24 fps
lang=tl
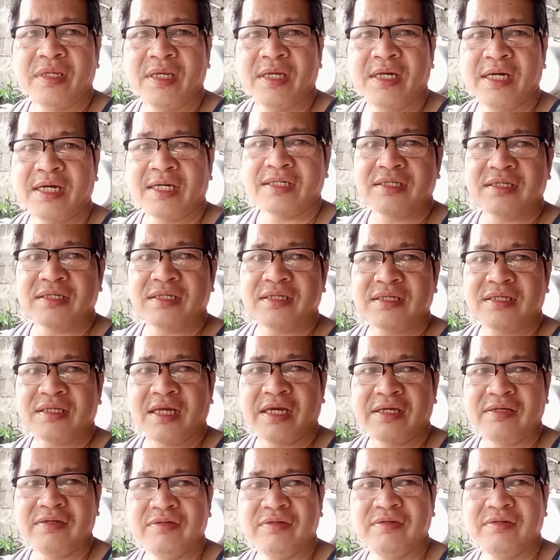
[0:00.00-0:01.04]
At
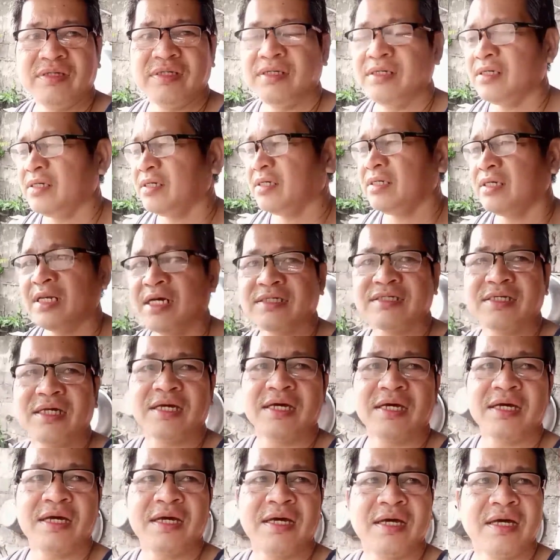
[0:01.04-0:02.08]
tayo ay nasa
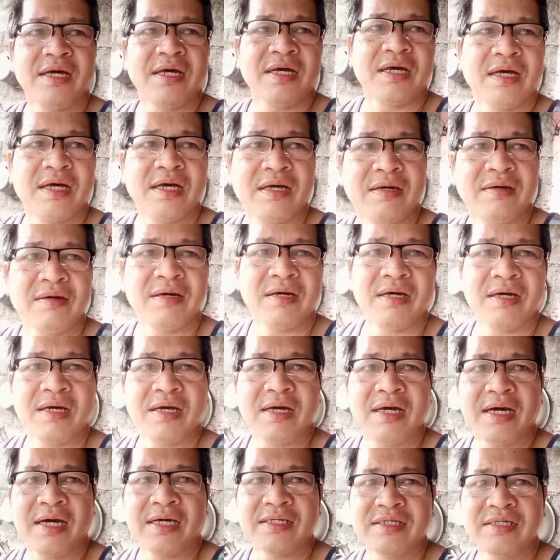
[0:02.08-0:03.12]

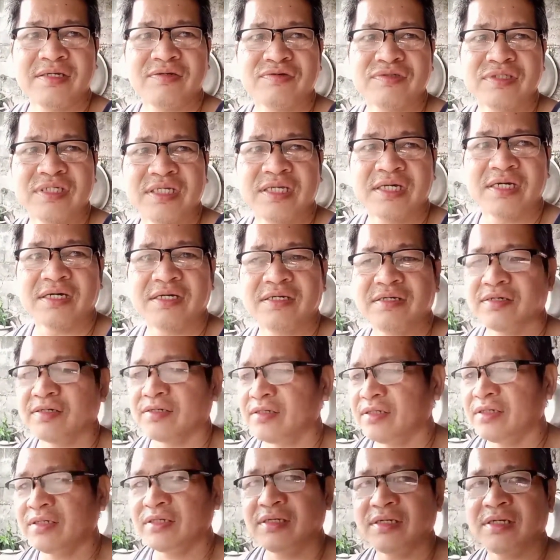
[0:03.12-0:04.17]
ating kusina
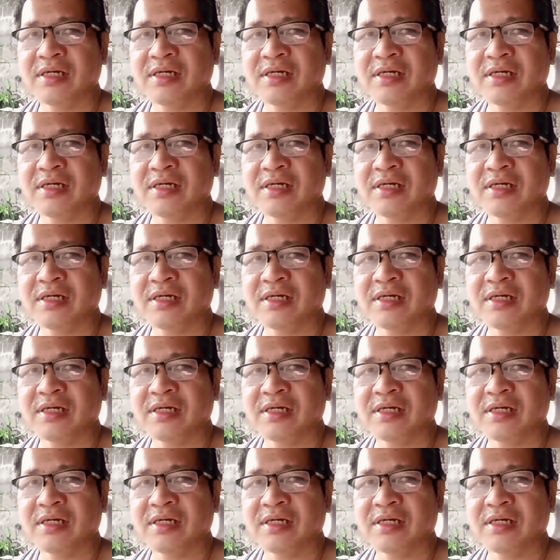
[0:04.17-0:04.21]
ngayon